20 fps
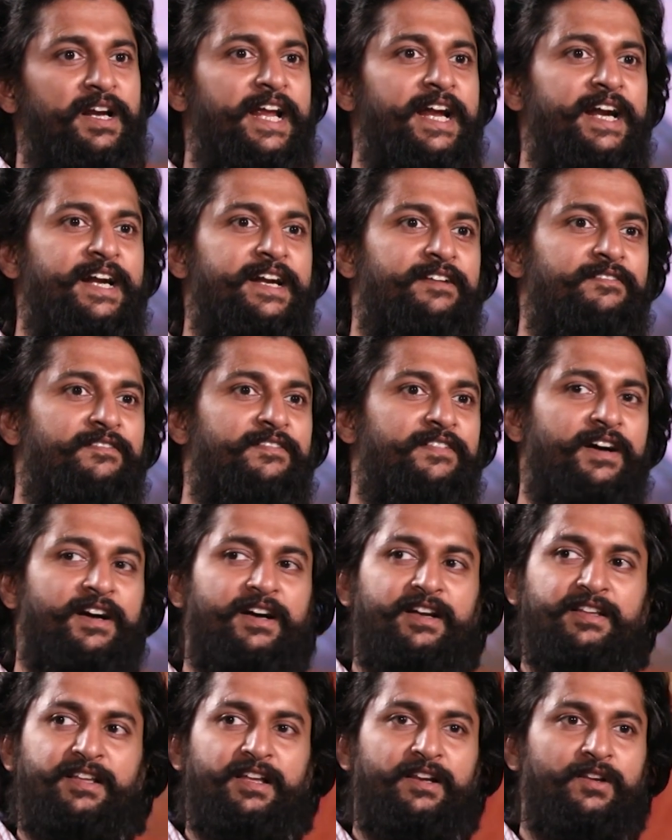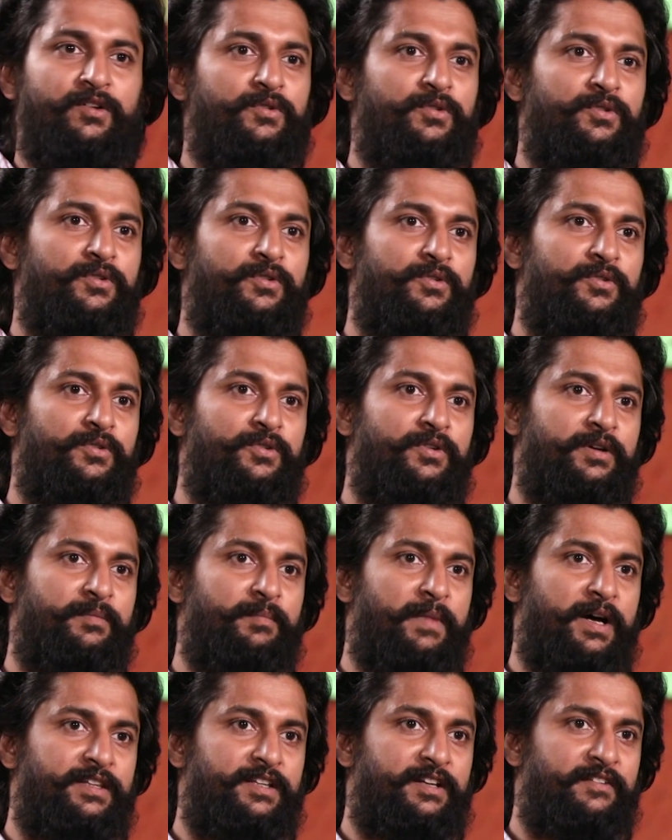నేటివ్గా తెలుగు
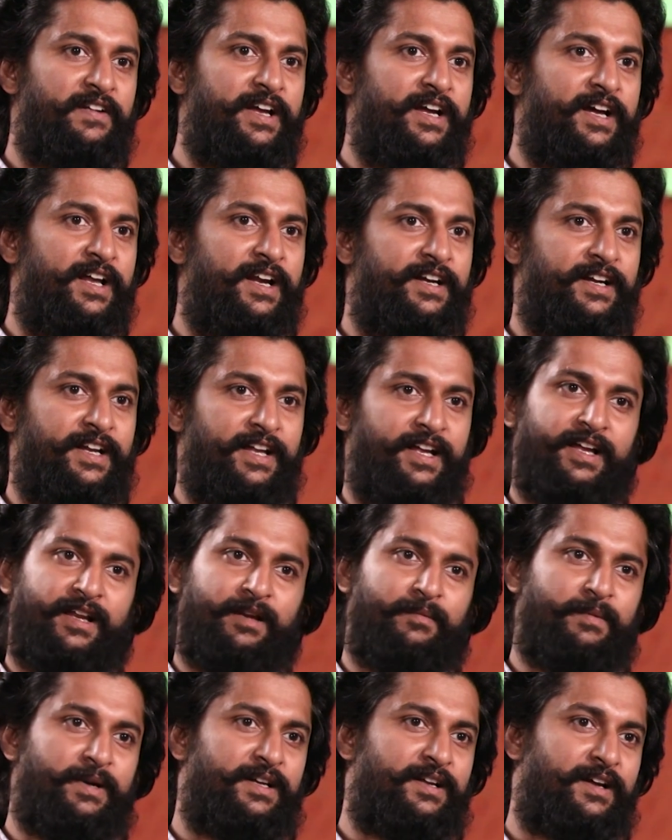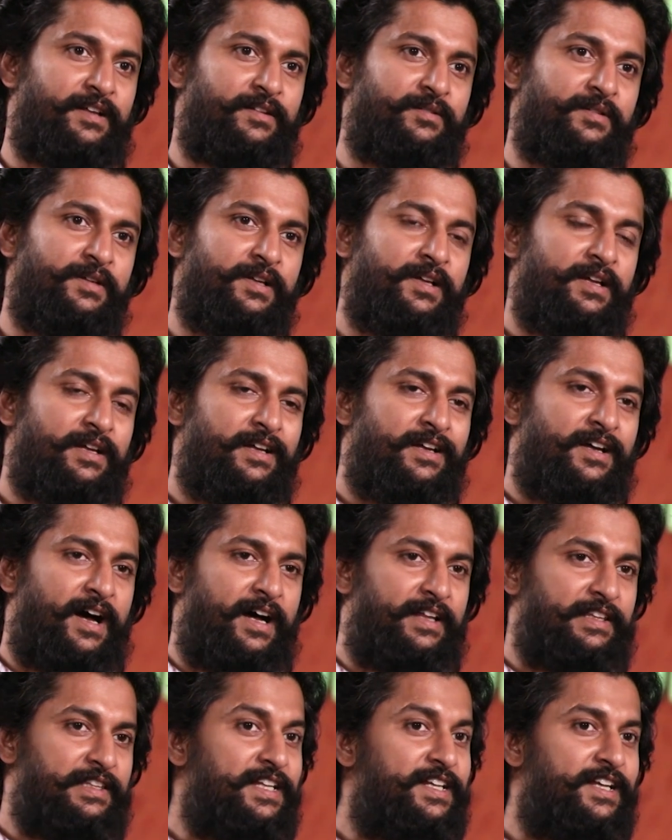మాత్రమే కనెక్ట్ అయ్యే ఎలిమెంట్ కాదు
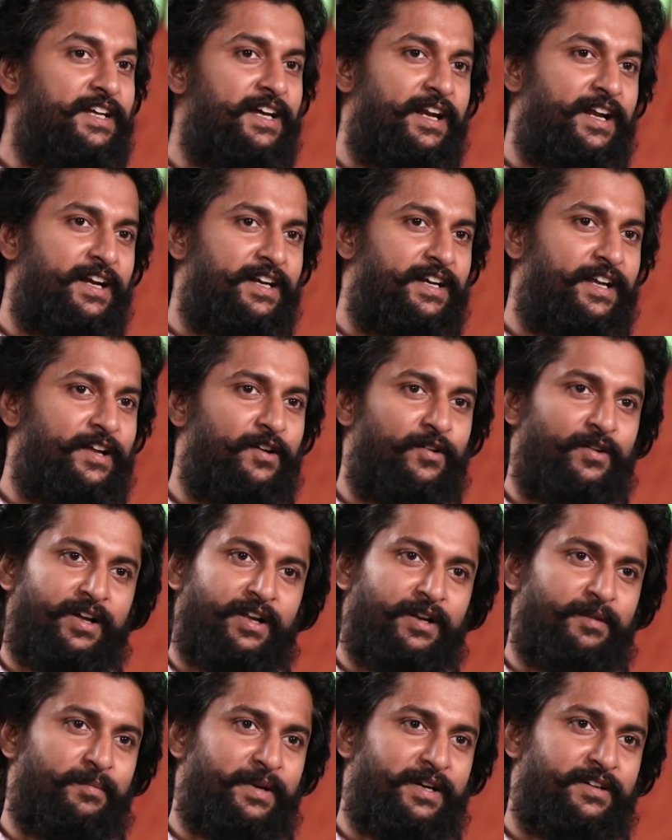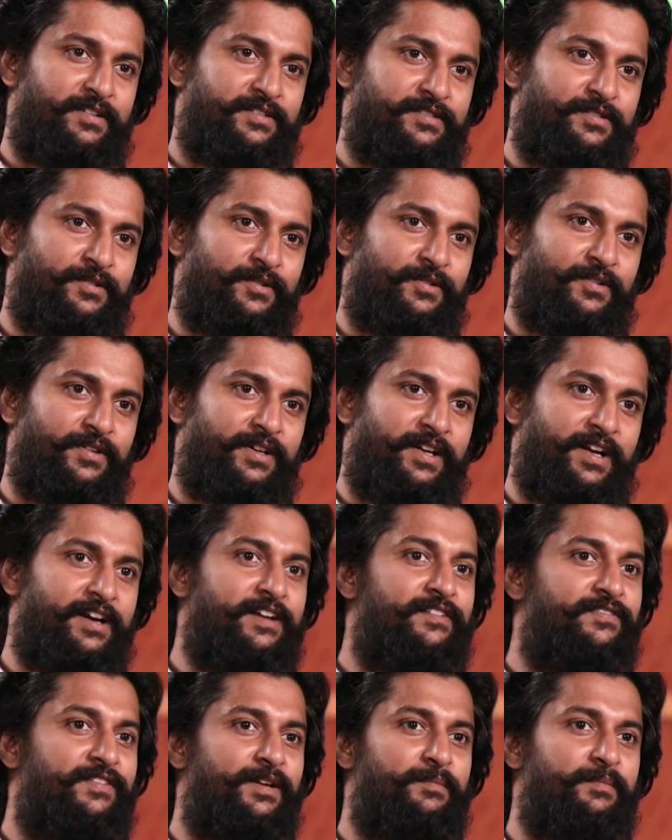అందరికీ కనెక్ట్ అయ్యే ఒక ఎలిమెంట్ సో
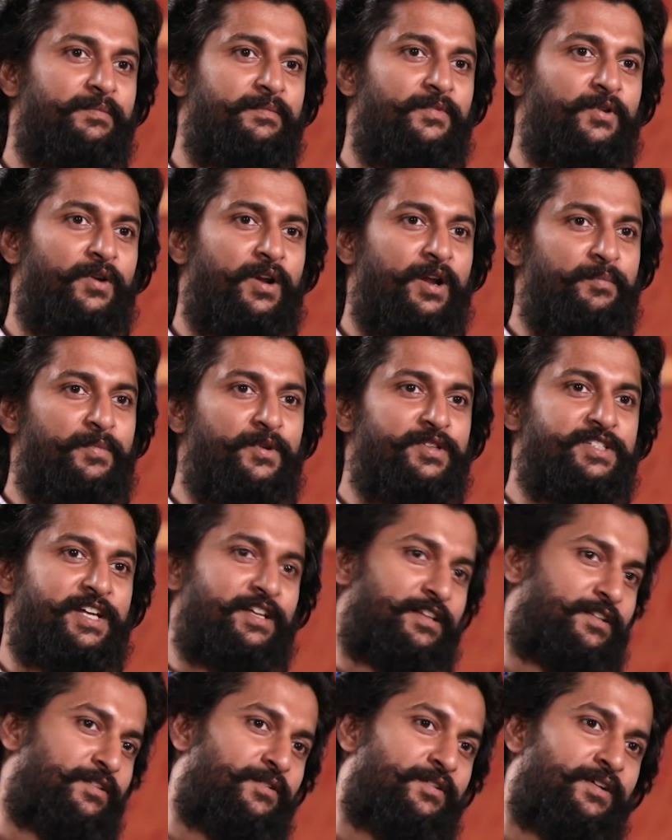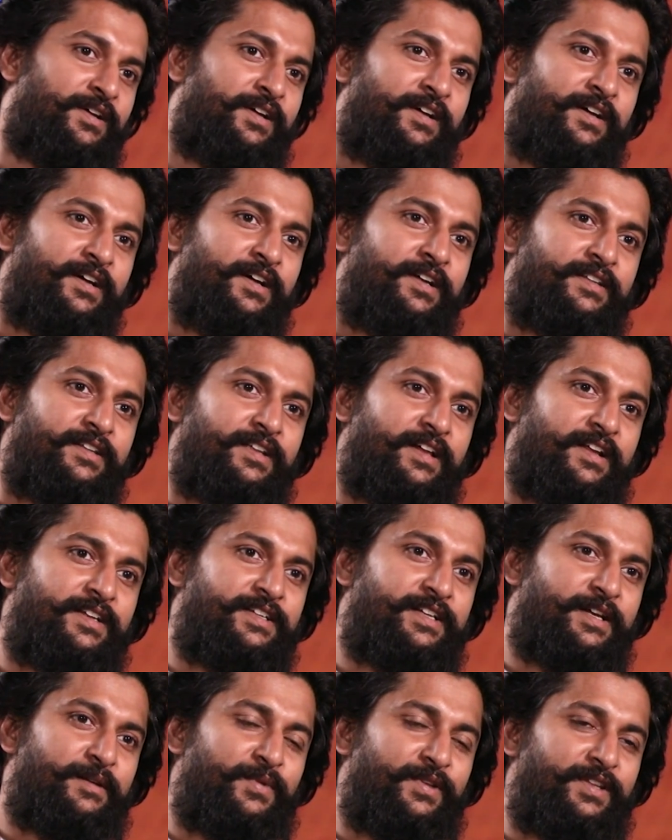ఇలాంటి ఫిల్మ్ ఉన్నప్పుడు చేతిలో దాన్ని
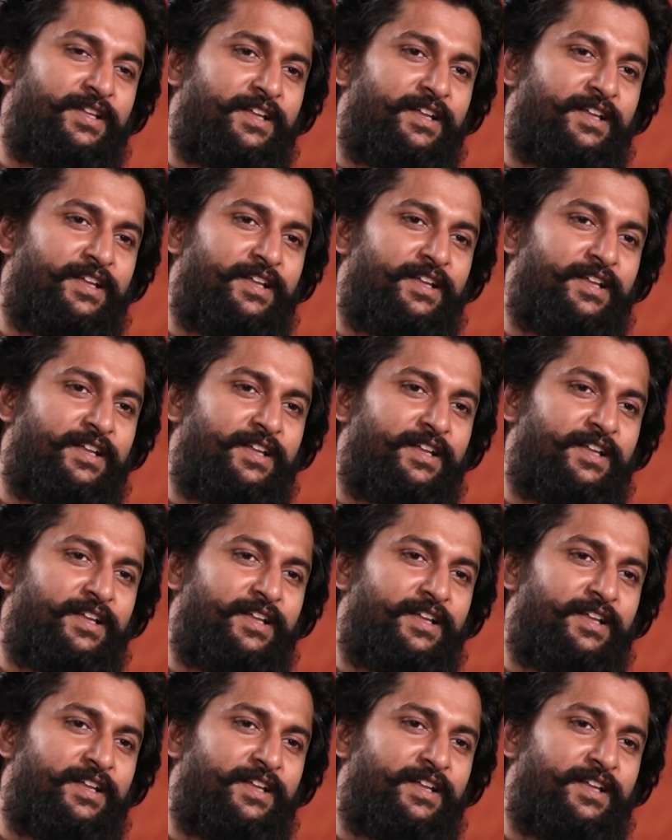చేయకపోతే